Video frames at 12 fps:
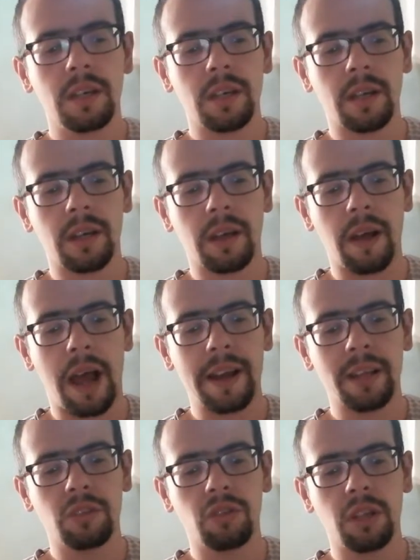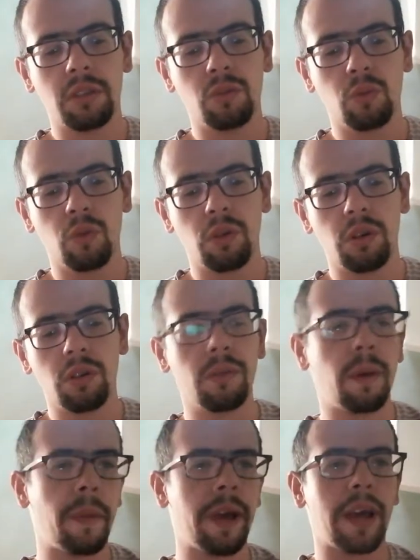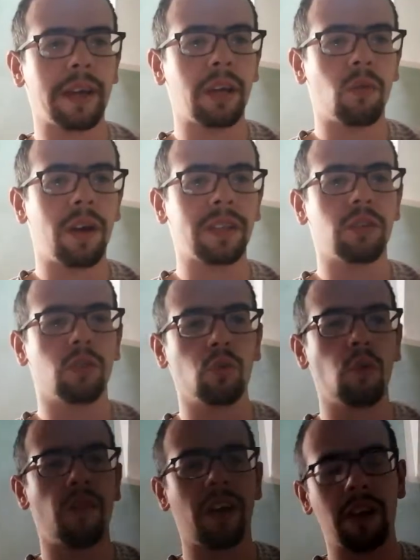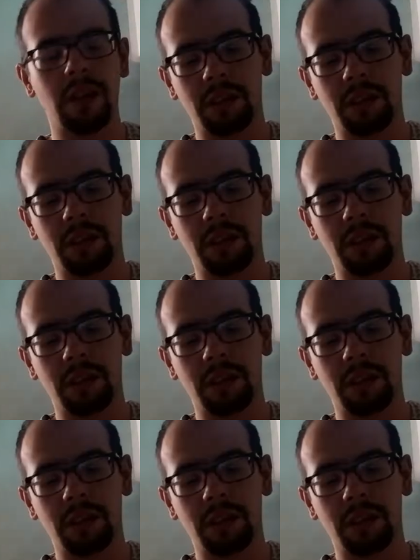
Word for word: eh, a inizio del turno, vabbè anche qua se ho due vado a